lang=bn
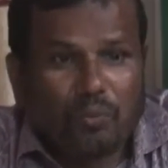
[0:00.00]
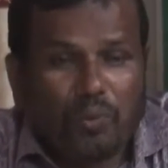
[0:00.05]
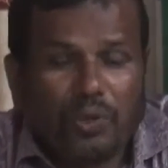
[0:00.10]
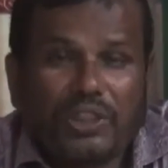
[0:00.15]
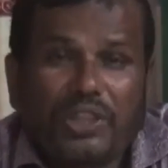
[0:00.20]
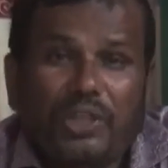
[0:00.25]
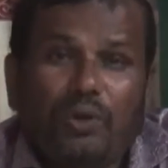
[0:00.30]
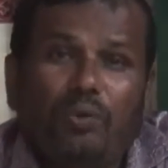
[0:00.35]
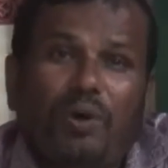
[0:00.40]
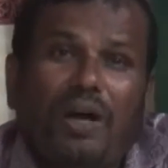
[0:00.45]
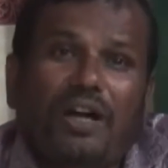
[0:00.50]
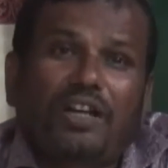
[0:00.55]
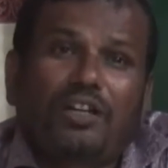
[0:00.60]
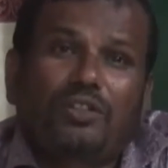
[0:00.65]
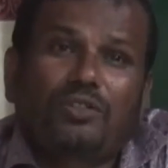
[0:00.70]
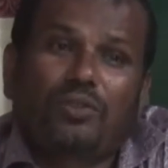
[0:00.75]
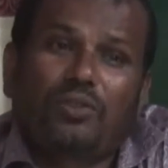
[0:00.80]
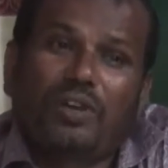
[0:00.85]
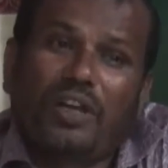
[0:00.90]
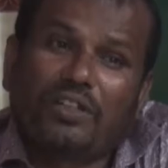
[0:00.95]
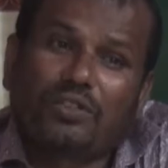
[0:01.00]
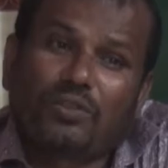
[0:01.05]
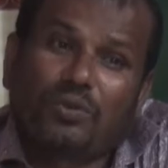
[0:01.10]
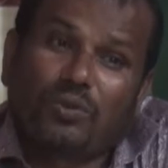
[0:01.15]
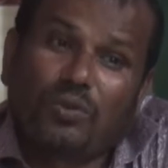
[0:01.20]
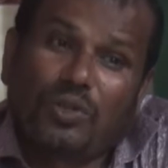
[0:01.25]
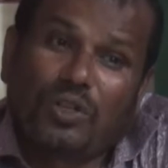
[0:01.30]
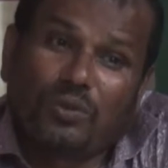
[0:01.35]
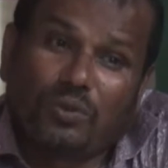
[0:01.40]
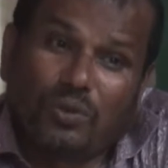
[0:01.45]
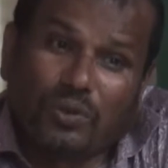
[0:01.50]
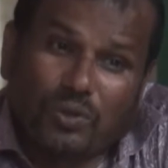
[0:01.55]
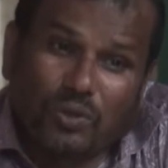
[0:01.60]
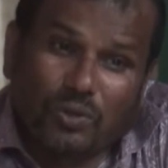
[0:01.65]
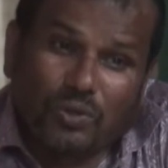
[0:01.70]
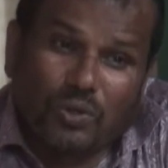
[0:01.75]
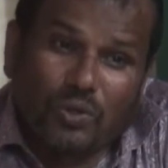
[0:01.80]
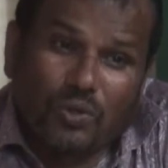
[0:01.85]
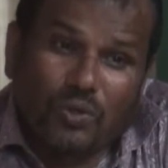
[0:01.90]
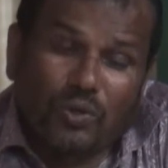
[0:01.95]
প্রতি ওয়ার্ডের জন্য একজন করে তথ্য
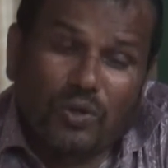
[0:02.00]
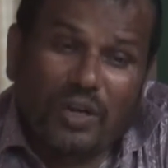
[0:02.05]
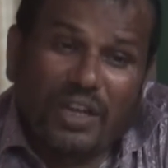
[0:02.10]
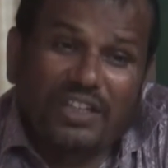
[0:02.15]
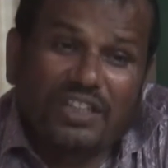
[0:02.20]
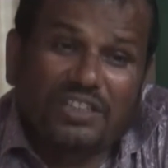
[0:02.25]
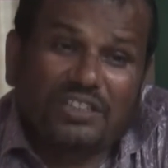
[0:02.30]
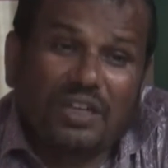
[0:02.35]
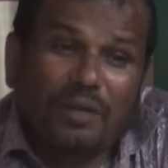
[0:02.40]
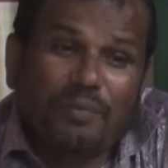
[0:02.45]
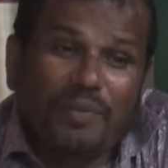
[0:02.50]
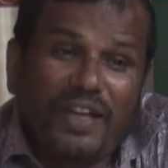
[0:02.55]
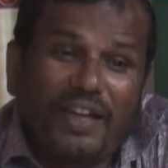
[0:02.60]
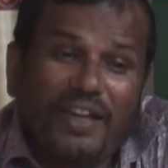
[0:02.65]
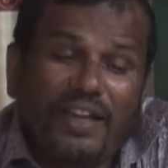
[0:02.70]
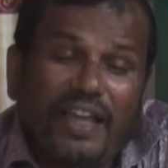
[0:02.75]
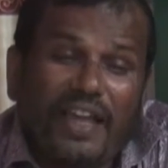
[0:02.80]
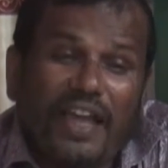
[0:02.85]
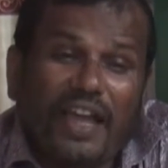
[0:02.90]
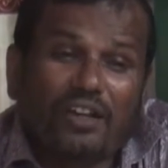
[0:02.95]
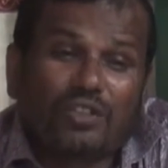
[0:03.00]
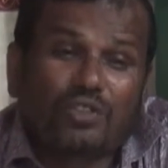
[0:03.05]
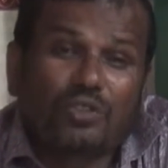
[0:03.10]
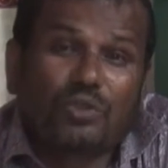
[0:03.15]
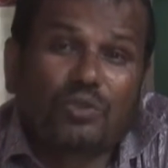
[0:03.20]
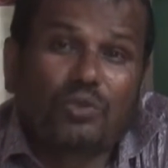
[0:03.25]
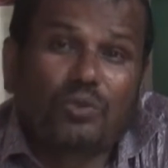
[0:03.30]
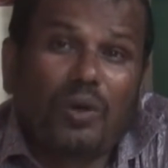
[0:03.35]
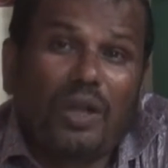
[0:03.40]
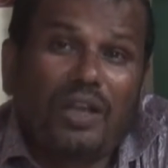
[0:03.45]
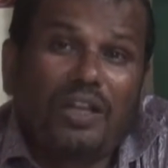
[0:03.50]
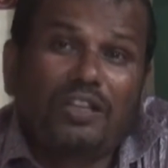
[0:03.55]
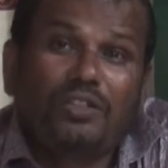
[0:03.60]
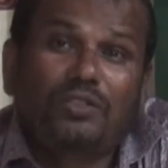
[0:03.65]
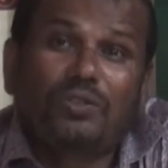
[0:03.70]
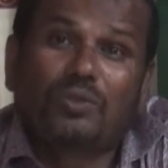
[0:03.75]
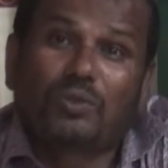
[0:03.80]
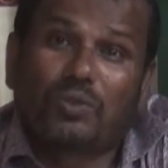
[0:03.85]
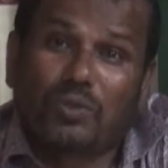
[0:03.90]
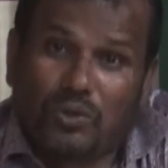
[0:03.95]
সংগ্রহকারী হিসাবে একশো চুয়াল্লিশ
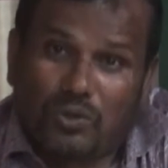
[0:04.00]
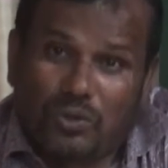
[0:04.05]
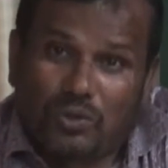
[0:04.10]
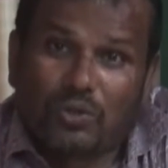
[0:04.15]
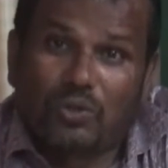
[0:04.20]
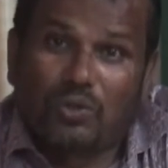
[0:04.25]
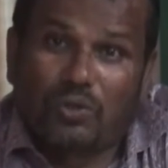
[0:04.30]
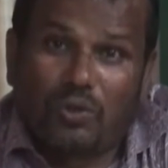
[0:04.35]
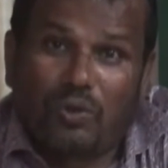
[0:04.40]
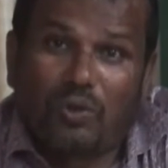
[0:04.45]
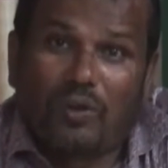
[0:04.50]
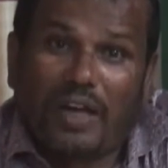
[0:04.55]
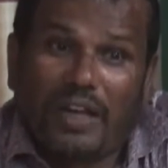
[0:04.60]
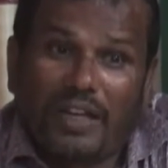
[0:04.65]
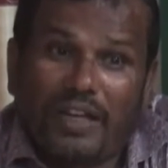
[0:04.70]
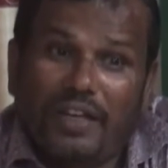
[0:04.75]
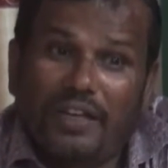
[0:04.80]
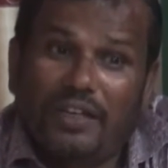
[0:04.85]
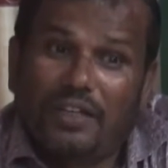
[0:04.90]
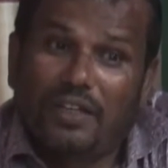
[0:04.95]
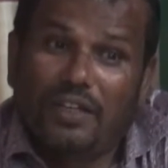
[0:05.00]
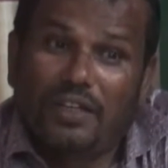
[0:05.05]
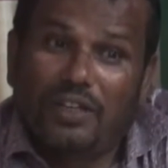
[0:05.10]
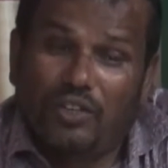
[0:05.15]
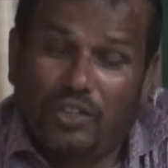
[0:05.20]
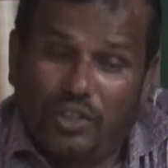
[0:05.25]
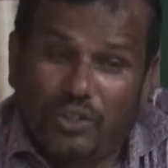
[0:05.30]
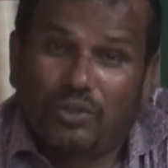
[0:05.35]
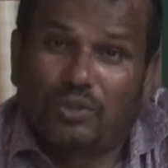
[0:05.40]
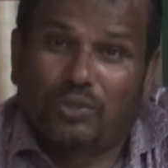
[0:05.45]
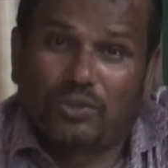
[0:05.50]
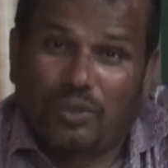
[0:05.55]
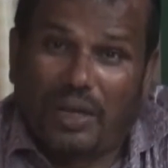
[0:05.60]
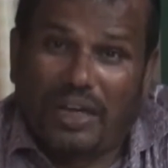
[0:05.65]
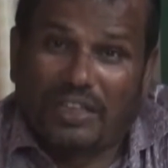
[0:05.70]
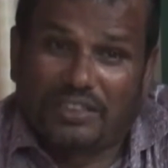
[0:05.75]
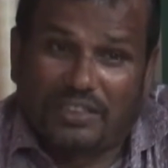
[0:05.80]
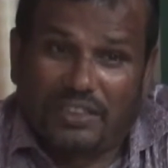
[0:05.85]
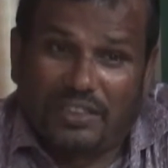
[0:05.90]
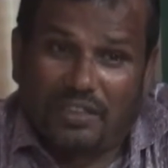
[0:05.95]
জন তথ্য সংগ্রহকারী নিযুক্ত
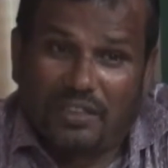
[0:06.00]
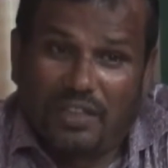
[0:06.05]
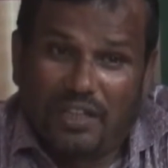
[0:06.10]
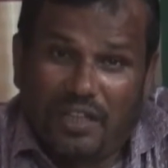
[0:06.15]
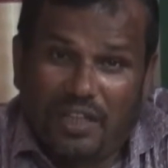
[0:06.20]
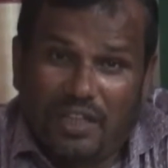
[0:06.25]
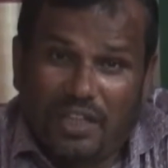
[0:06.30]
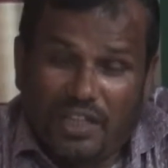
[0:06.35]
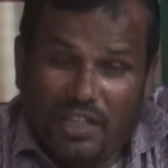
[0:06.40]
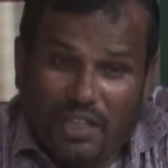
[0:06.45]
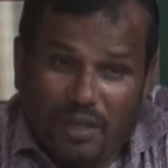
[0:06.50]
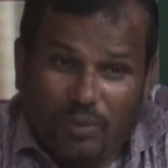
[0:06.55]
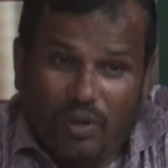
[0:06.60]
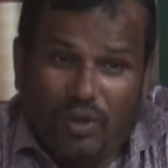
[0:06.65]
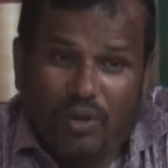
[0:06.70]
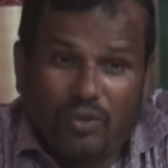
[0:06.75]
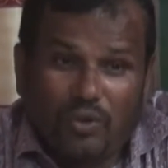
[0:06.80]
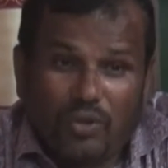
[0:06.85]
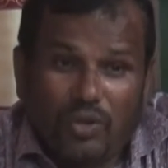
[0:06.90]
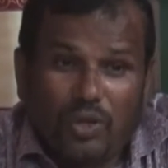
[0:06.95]
আছে এবং